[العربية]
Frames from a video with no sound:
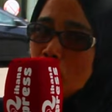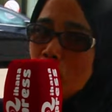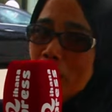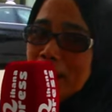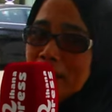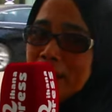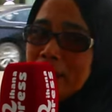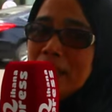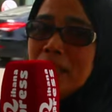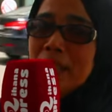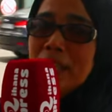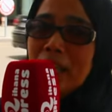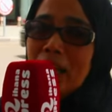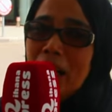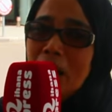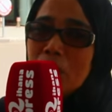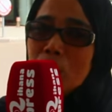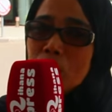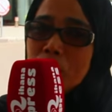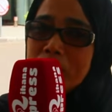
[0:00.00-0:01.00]
الوالدين اللي
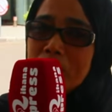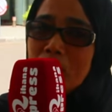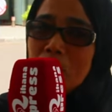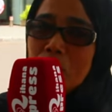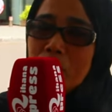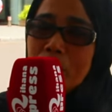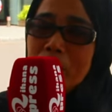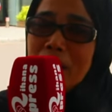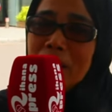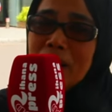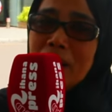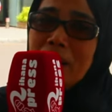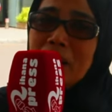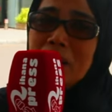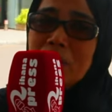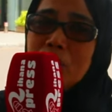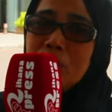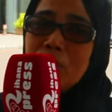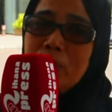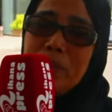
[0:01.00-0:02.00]
قاموا حتى هما
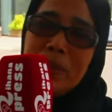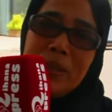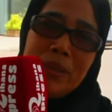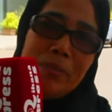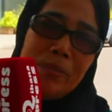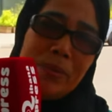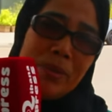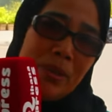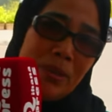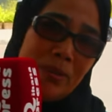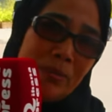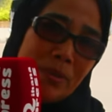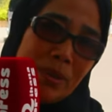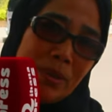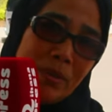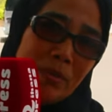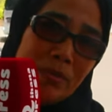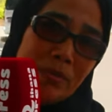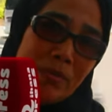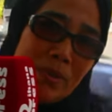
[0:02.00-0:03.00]
قاموا
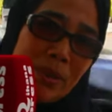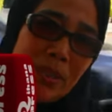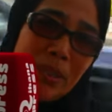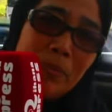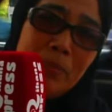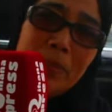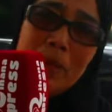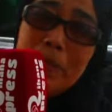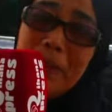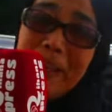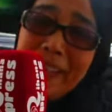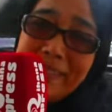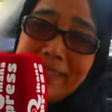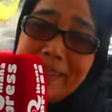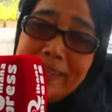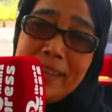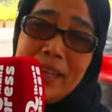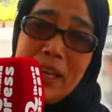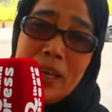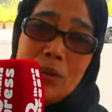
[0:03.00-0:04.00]

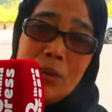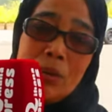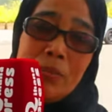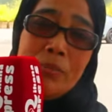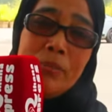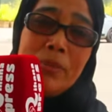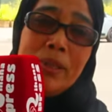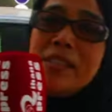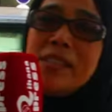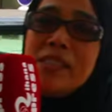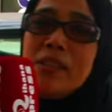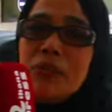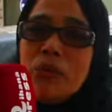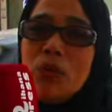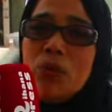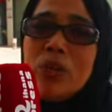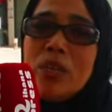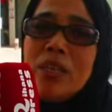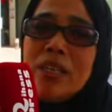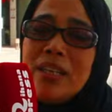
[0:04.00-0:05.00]
بالبحث ديالهم
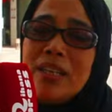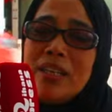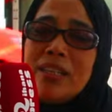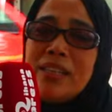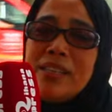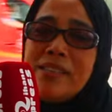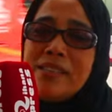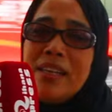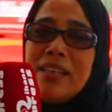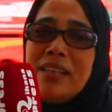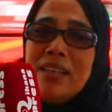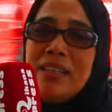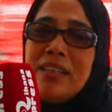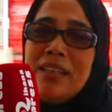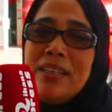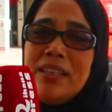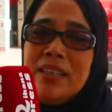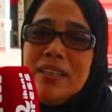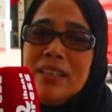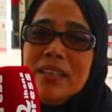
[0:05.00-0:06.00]
صيفطوا الرساله
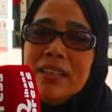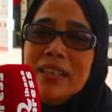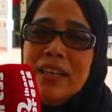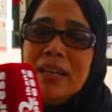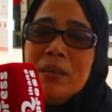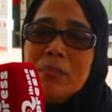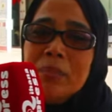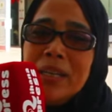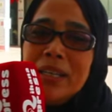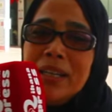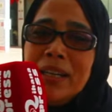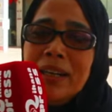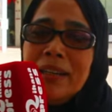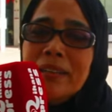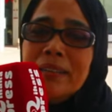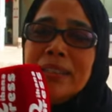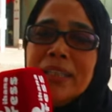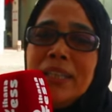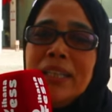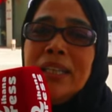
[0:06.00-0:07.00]
للعماله
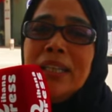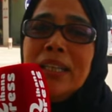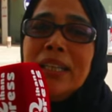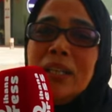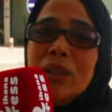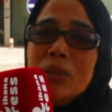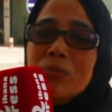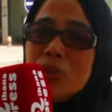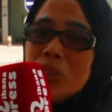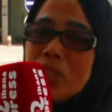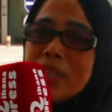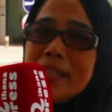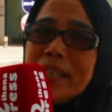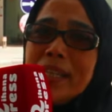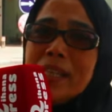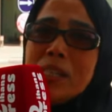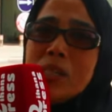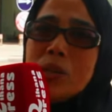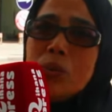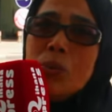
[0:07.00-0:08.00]
مشيت
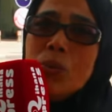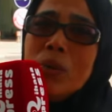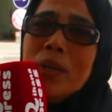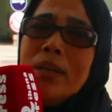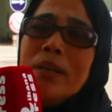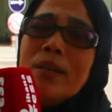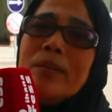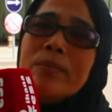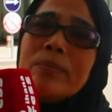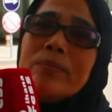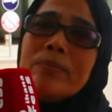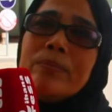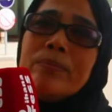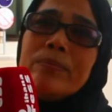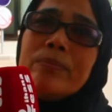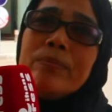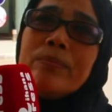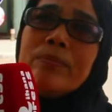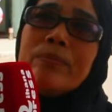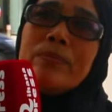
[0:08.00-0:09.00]
كنسول شنو كان
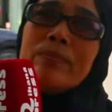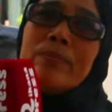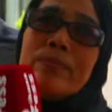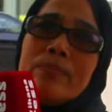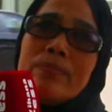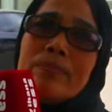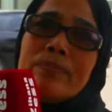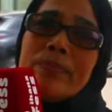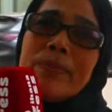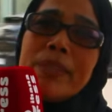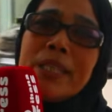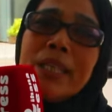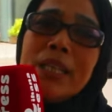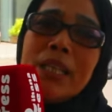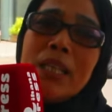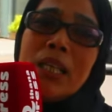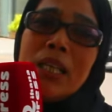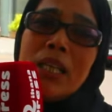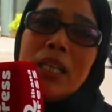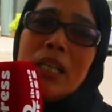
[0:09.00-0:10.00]
الجواب ديال العامل
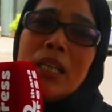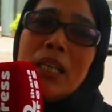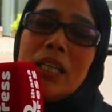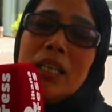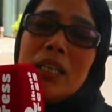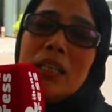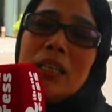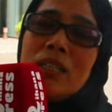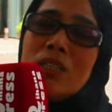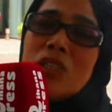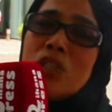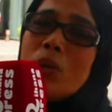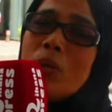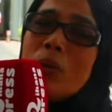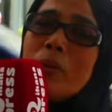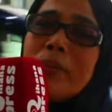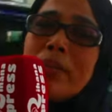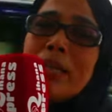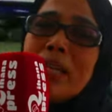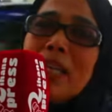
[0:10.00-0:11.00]
آه،
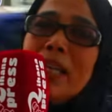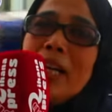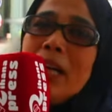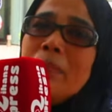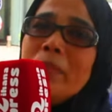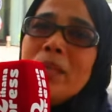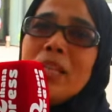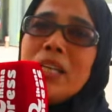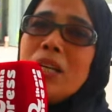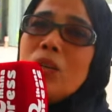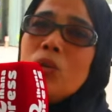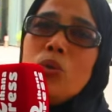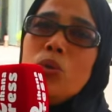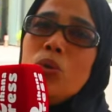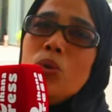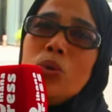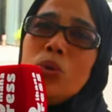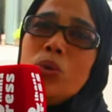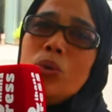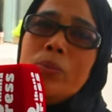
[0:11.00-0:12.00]
الجواب ديال العامل كان
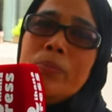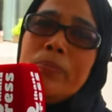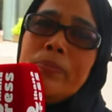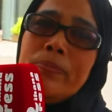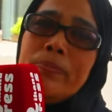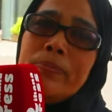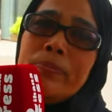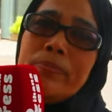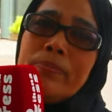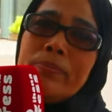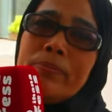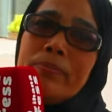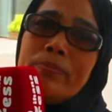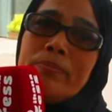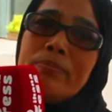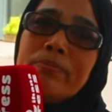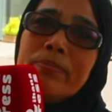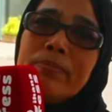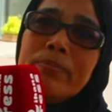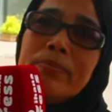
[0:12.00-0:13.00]
كله كذوب لا
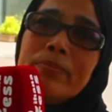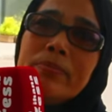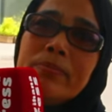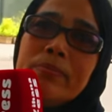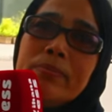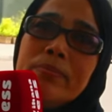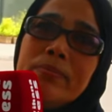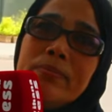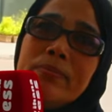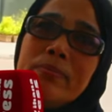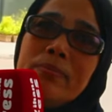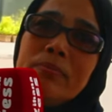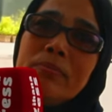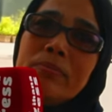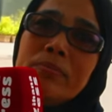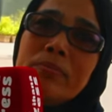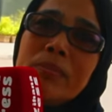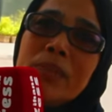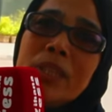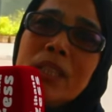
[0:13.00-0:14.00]
واش هذا العامل الجديد
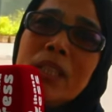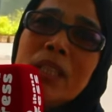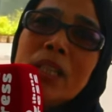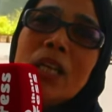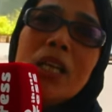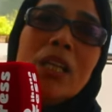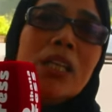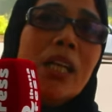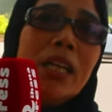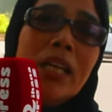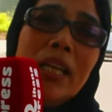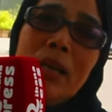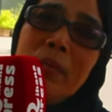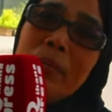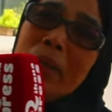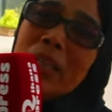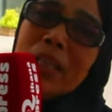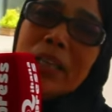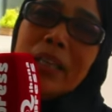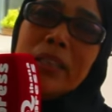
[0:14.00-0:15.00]
ولا العامل القديم لا
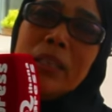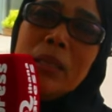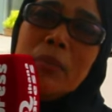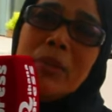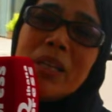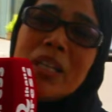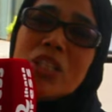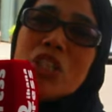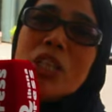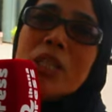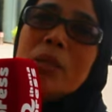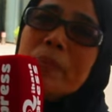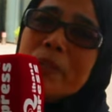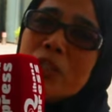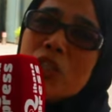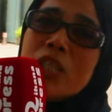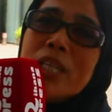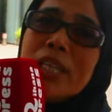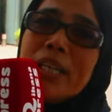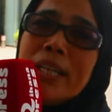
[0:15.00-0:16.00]
العامل القديم رشيد
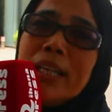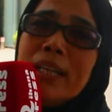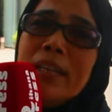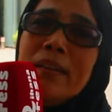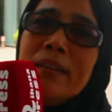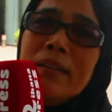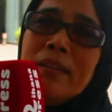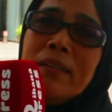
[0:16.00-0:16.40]
بن شيخي